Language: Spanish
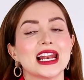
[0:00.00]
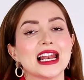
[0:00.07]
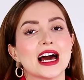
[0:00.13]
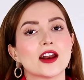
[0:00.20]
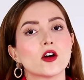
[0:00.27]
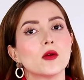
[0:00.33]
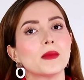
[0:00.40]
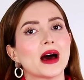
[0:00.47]
el
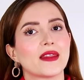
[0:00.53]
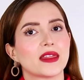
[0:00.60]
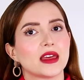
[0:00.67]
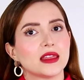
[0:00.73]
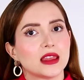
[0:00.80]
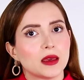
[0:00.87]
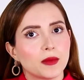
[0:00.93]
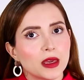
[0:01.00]
aroma de
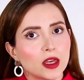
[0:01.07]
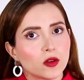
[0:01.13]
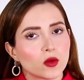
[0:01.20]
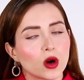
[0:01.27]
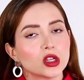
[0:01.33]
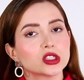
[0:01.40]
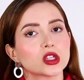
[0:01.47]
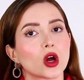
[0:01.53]

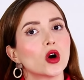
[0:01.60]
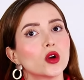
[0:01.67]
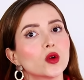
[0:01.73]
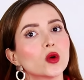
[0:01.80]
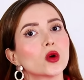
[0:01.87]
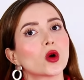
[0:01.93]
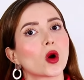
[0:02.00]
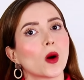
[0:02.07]
individuos con
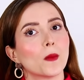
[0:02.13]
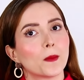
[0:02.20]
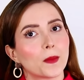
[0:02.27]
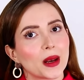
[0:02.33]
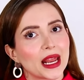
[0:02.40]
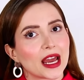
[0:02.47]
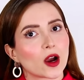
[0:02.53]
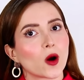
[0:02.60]
un
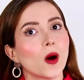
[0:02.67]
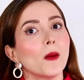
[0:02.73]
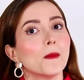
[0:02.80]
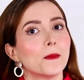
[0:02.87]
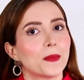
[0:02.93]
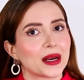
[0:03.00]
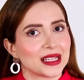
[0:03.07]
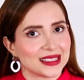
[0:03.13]

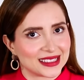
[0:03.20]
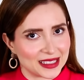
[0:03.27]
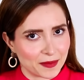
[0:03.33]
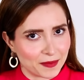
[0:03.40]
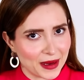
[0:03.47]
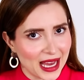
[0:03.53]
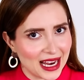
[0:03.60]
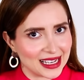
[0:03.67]
complejo
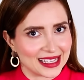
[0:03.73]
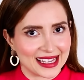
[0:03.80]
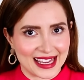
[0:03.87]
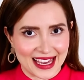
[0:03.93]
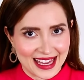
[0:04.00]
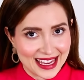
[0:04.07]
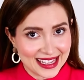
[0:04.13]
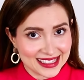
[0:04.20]
principal,
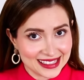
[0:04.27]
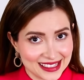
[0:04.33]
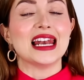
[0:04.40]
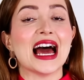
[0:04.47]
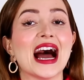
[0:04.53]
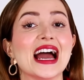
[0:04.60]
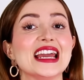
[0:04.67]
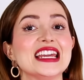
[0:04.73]
que es
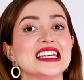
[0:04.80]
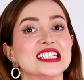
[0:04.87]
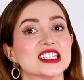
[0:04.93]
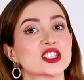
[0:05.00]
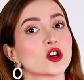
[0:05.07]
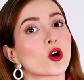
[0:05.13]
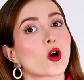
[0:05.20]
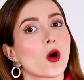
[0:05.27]
la
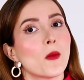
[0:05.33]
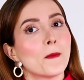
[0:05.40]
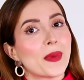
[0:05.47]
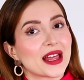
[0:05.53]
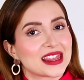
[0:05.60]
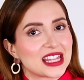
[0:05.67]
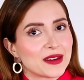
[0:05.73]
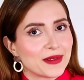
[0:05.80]

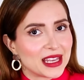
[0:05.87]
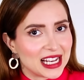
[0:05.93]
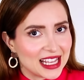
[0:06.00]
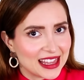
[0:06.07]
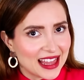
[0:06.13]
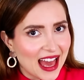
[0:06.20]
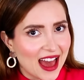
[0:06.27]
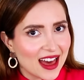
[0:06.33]

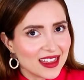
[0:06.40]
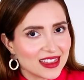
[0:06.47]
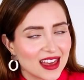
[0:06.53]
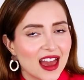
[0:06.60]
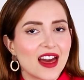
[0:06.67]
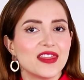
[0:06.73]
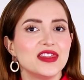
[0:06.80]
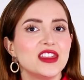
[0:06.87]
histocompatibilidad
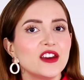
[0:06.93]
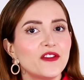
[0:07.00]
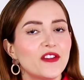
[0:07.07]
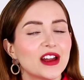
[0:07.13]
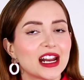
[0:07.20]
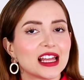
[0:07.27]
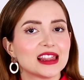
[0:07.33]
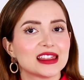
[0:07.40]

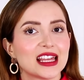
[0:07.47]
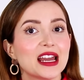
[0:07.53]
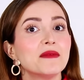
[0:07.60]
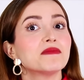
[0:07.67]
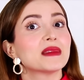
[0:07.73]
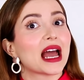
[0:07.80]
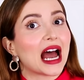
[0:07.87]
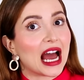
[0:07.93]

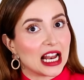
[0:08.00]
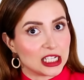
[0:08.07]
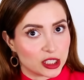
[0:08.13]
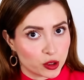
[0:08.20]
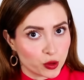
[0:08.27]
diferente al